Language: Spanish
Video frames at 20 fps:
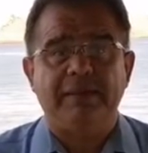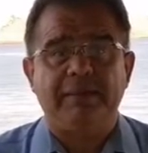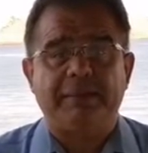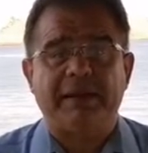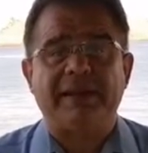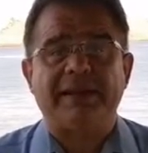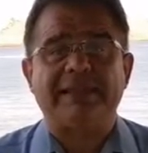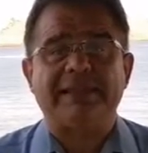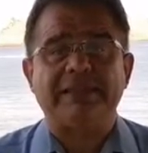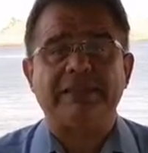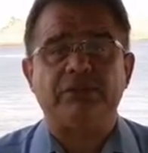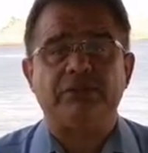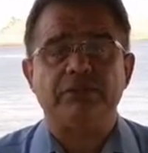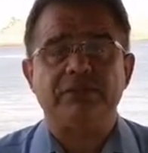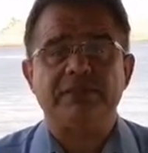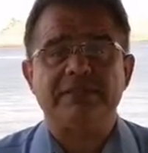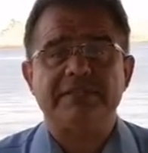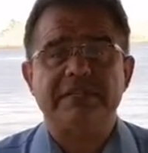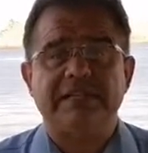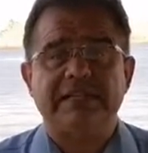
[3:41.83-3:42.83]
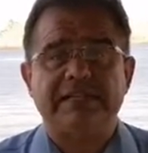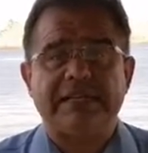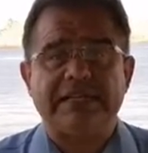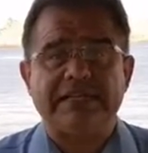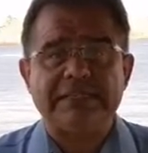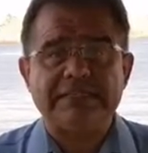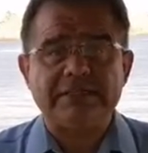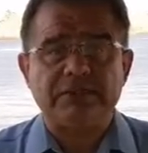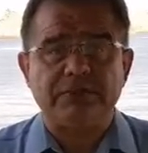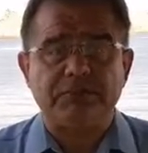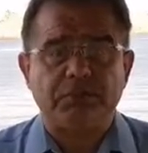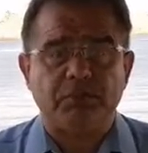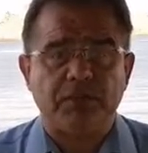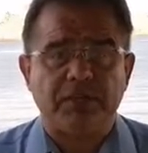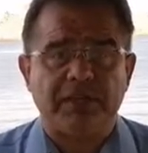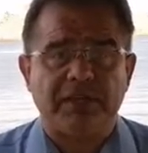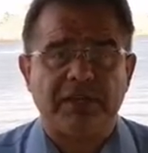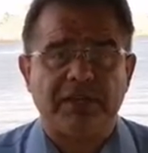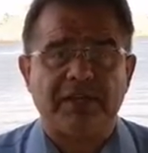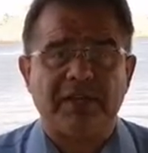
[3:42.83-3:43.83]
para que entonces el Cristo
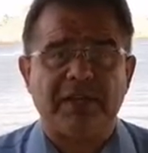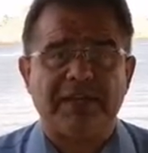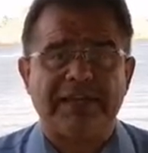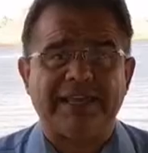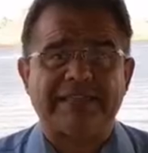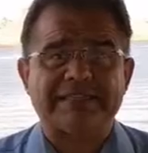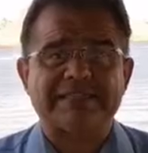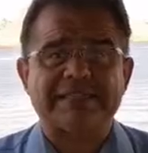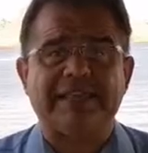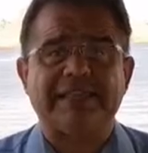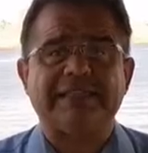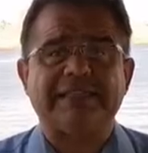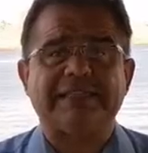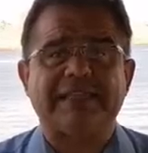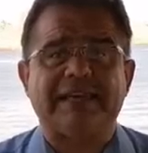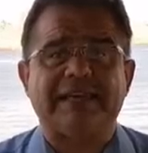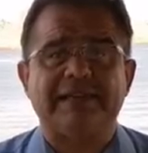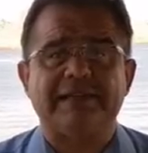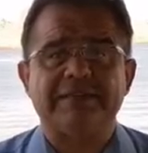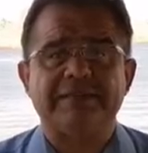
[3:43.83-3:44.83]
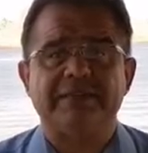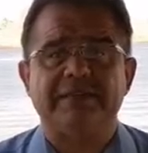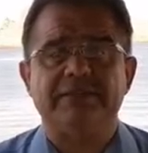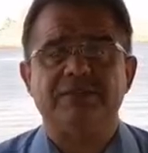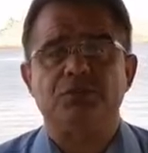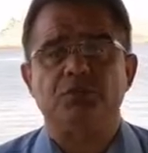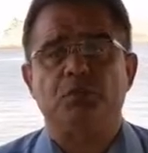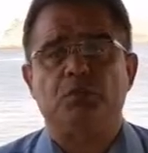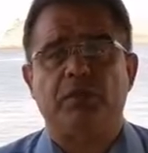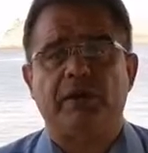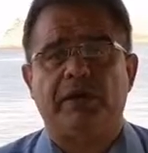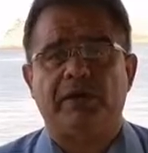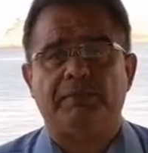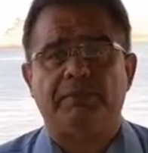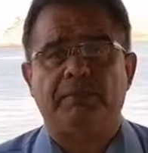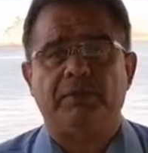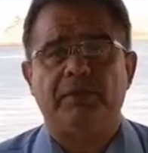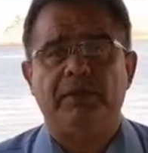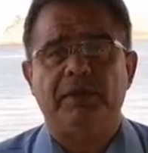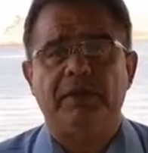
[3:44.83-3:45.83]
pudiera exaltarse en su
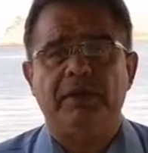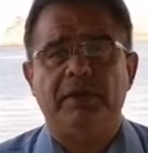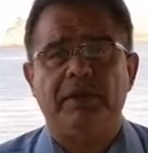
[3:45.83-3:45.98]
cuerpo.